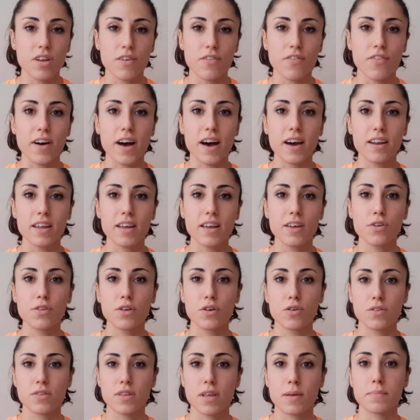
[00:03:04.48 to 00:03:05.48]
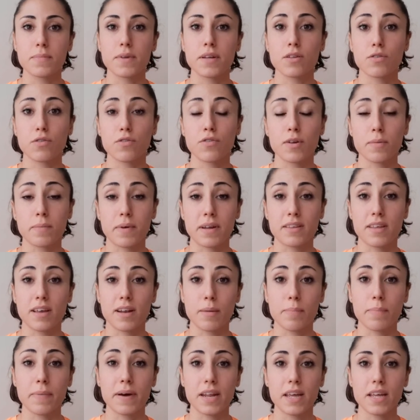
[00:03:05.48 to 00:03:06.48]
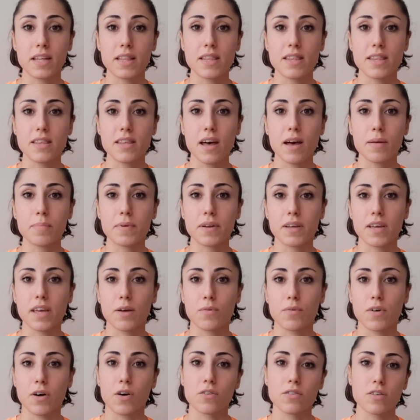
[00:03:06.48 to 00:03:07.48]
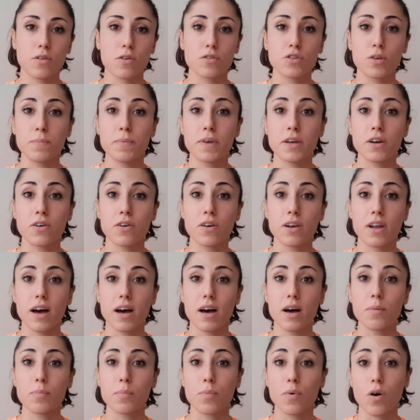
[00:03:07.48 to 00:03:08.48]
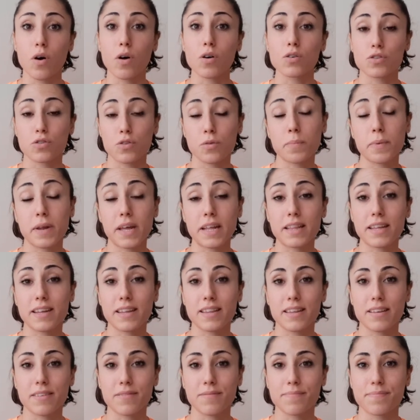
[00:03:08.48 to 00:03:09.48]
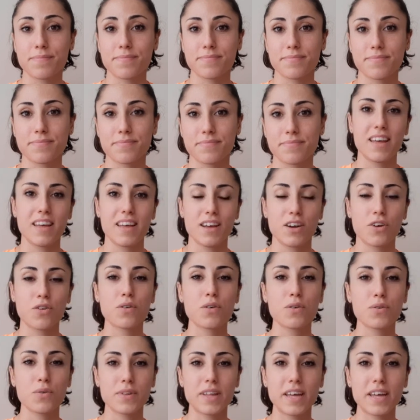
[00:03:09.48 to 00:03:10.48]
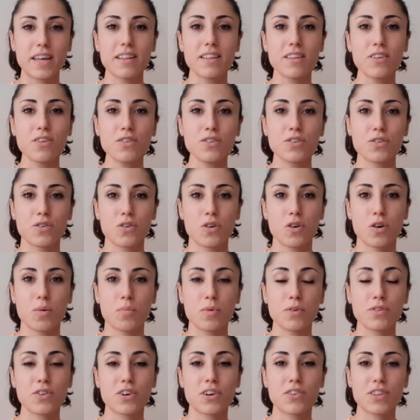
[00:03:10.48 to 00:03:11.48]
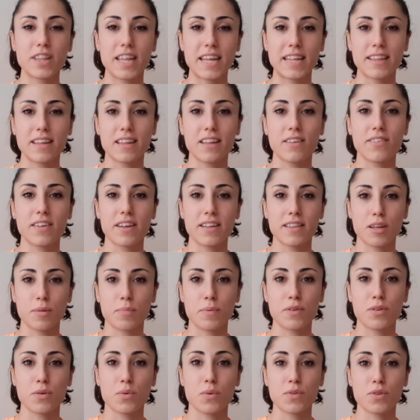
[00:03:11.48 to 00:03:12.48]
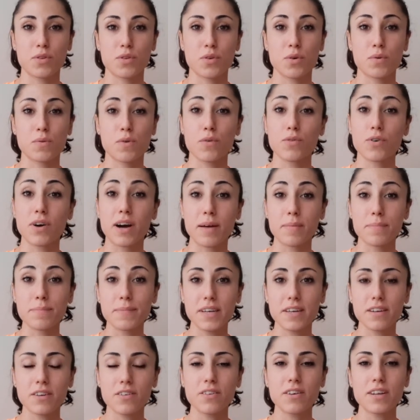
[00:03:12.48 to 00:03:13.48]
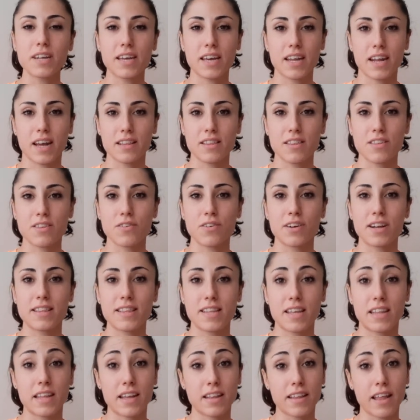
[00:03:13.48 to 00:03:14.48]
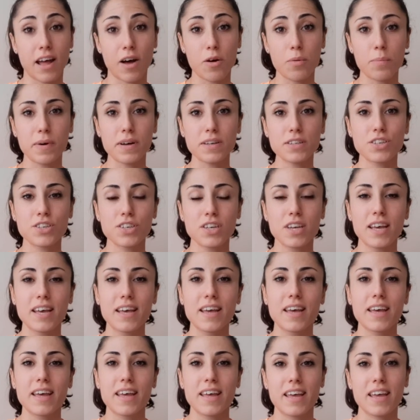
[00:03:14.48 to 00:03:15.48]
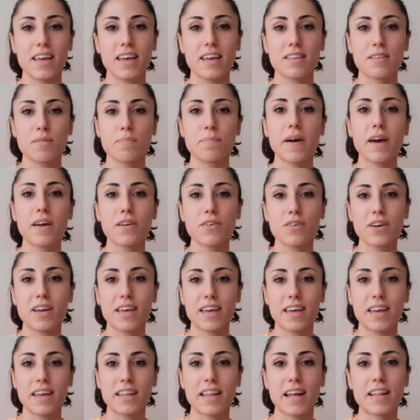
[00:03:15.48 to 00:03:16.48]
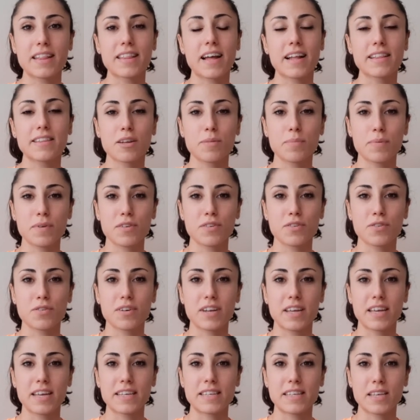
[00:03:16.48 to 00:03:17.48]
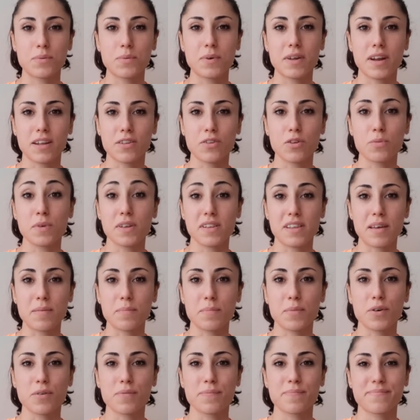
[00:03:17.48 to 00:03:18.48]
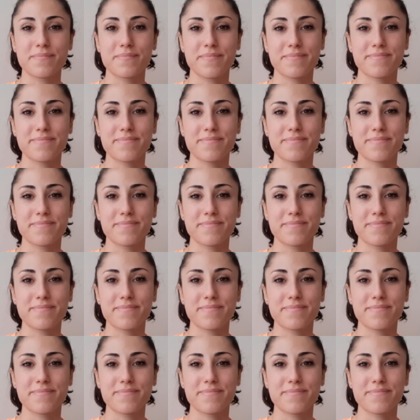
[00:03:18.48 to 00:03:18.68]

fare, io dico sempre di non fermarsi all'apparenza perché una cosa così piccola può sorprenderti. Concludendo, sono molto contenta di aver intrapreso questo nuovo cammino, ringrazio l'azienda Taupach e spero che tante altre persone seguiranno il mio esempio.